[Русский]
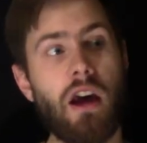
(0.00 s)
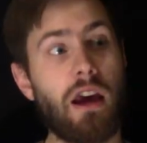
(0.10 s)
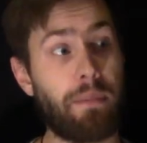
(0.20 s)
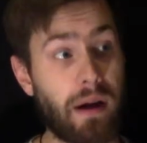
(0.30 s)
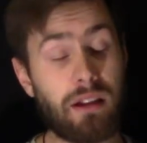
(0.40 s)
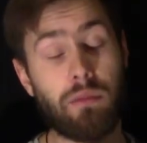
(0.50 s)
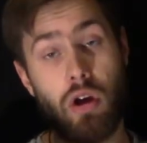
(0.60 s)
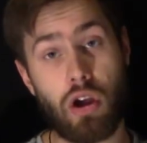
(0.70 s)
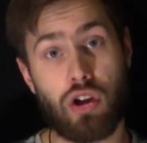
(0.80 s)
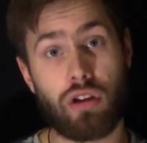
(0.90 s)
И поэтому
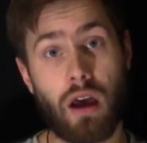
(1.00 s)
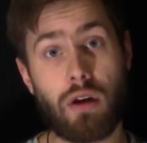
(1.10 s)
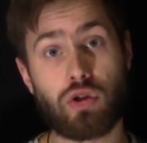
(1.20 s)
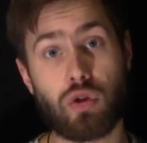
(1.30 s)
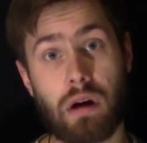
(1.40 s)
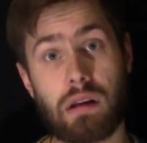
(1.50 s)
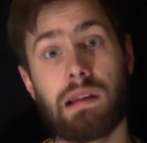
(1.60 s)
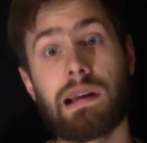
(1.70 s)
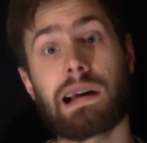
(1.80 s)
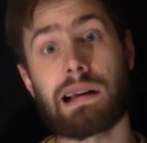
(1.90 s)
я считаю, что
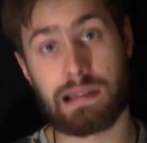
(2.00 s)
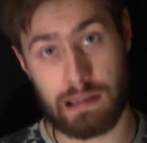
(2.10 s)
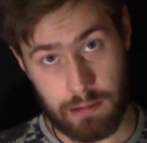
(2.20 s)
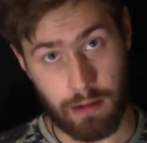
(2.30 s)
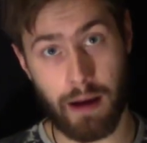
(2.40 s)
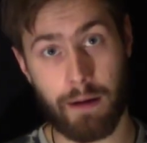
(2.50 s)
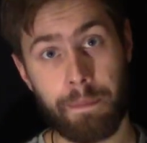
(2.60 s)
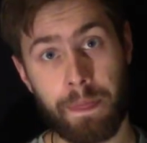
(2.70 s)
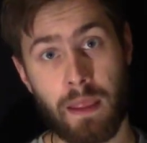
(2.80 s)
картина красивая,